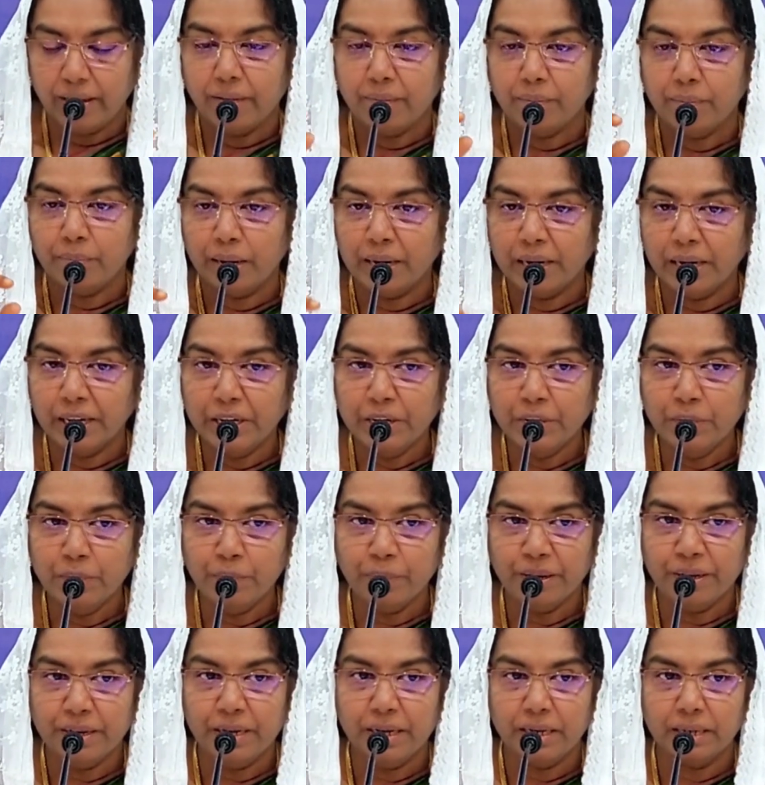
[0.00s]
மழையும்
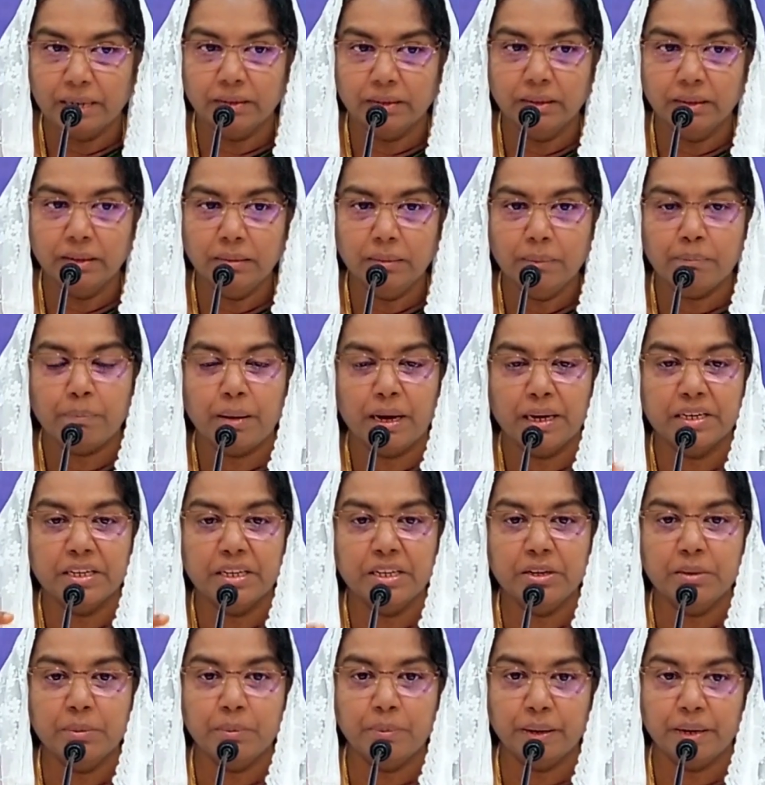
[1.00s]
பெய்யாது
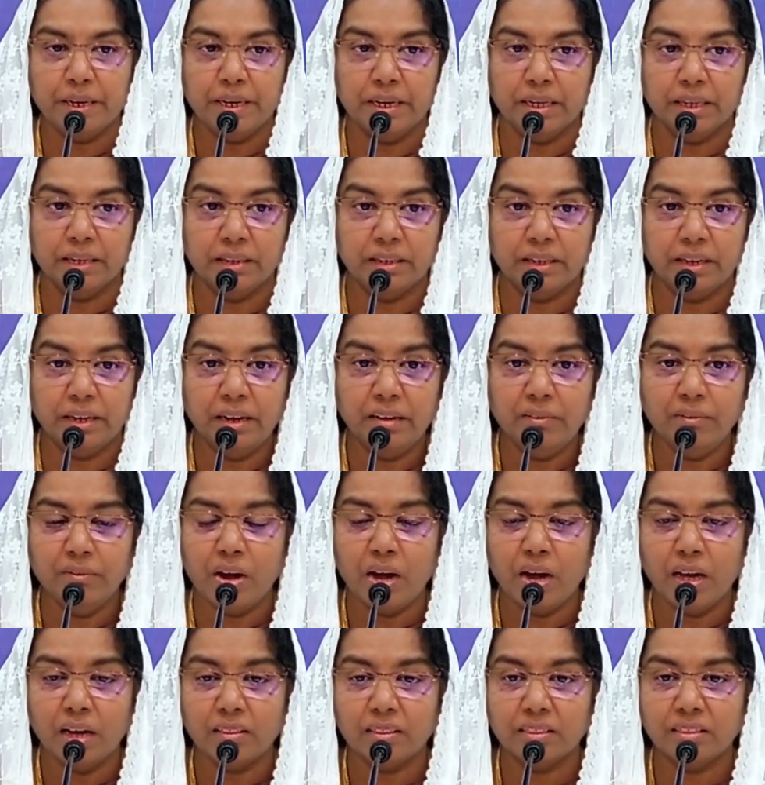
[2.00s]
பனியும் பெய்யாது என்
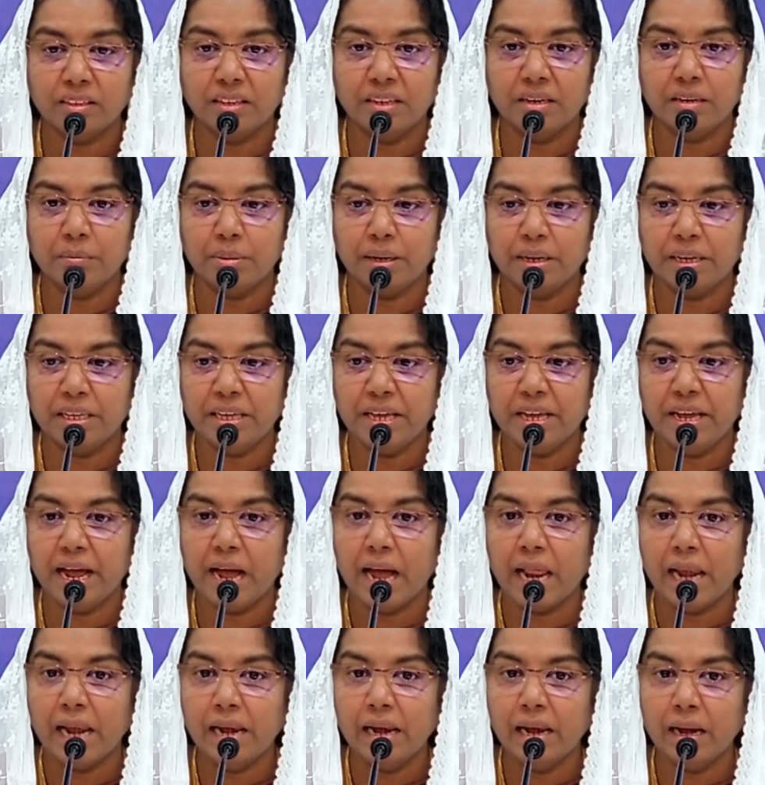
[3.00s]
வார்த்தையின்படியே
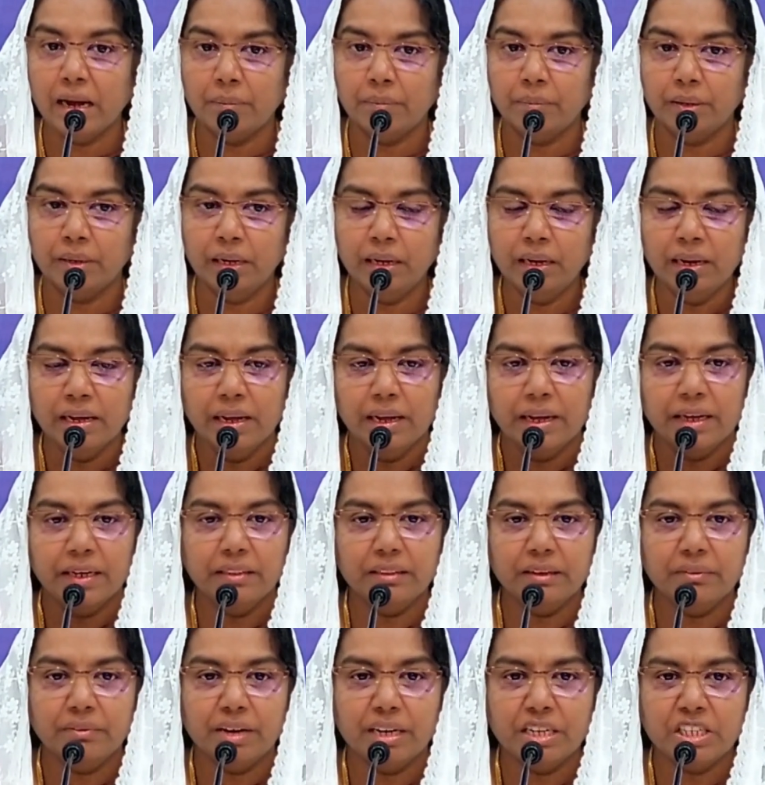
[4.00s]
அல்லாமல்
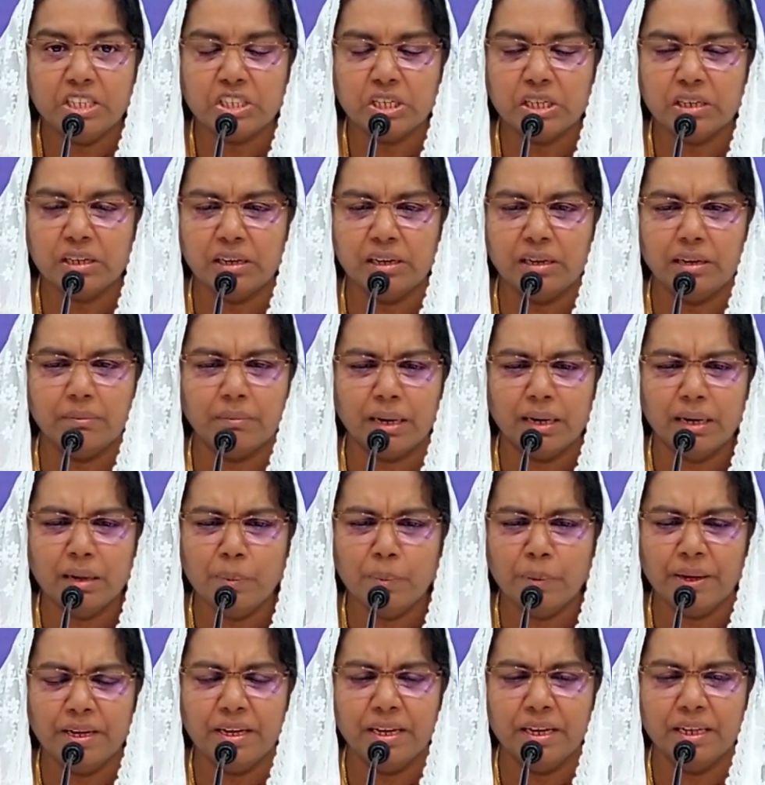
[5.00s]
இந்த வருஷங்கள்ல மழை
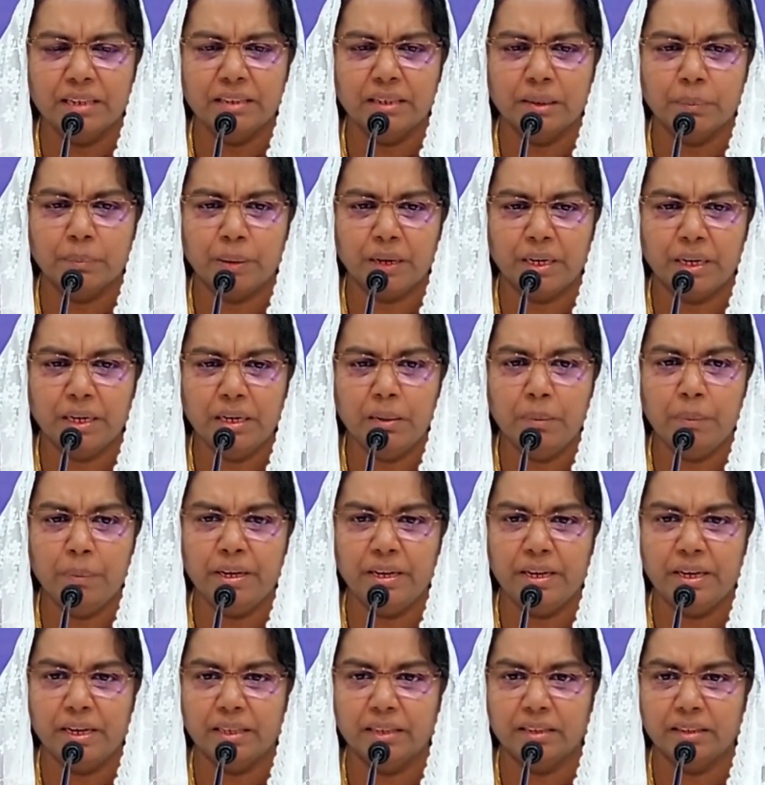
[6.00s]
பெய்யாது பனி
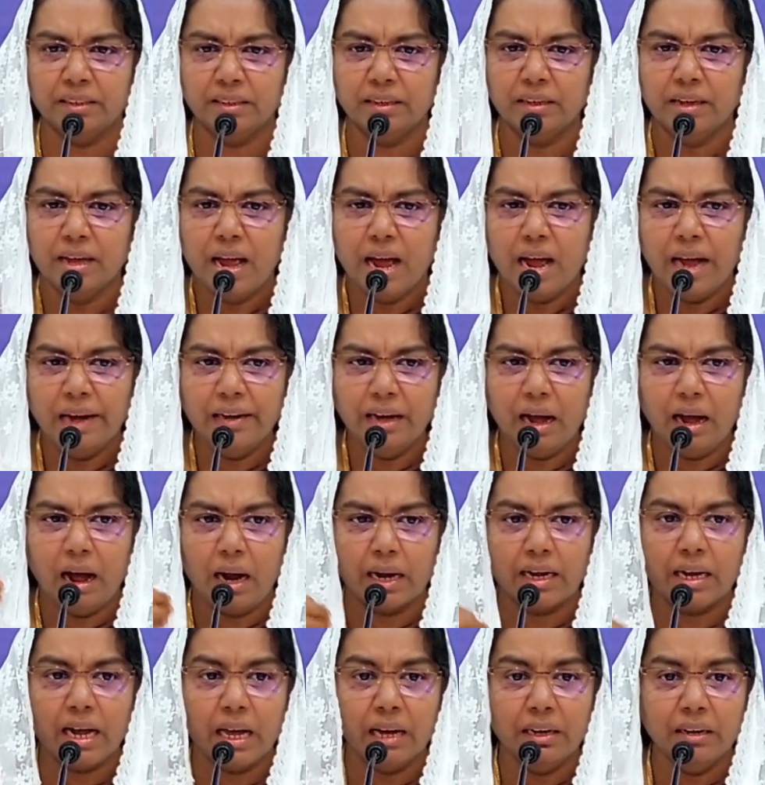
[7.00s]
பெய்யாது ஆனா
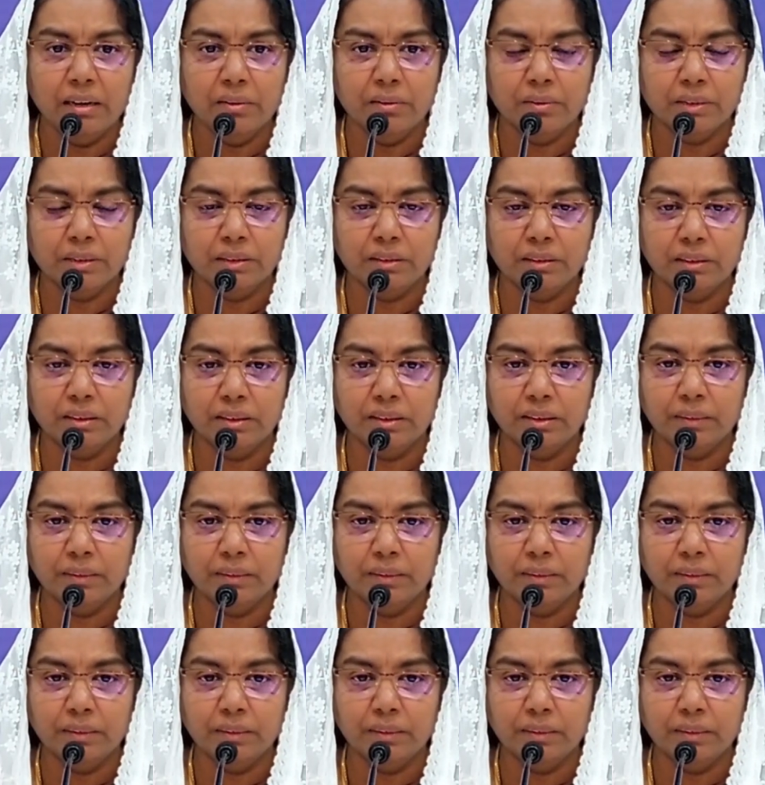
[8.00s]
கனம் வந்து